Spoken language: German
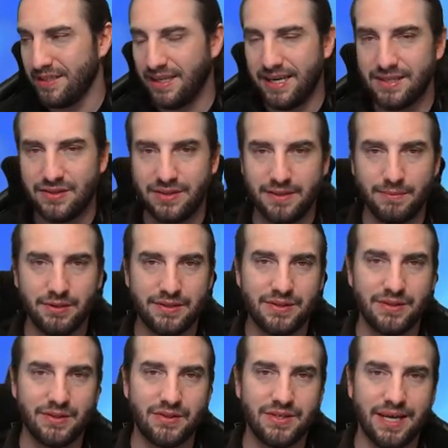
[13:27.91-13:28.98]
Ne? Also sie
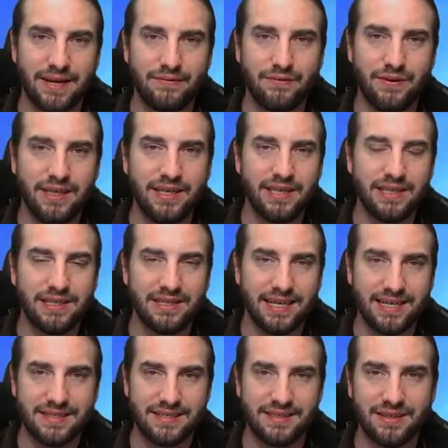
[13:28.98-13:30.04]
mussten sozusagen viel
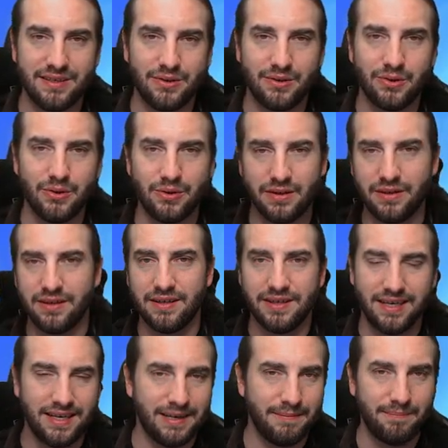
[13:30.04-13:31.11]
testen und gucken,
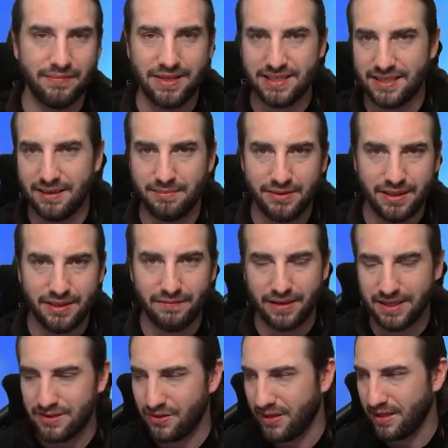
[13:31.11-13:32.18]
ähm, dass eben die
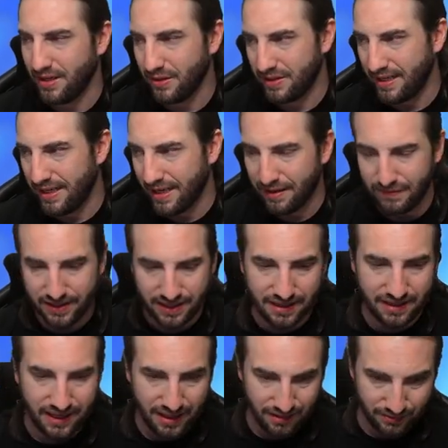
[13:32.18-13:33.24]
Fahrzeuge auch da
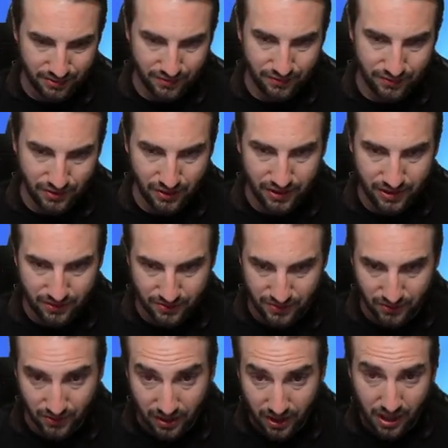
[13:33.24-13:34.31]
langfahren, wo sie sollen und
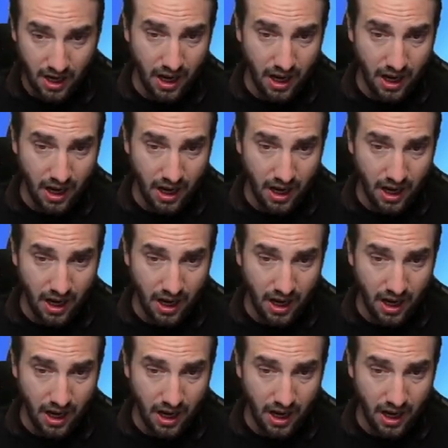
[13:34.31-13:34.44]
so.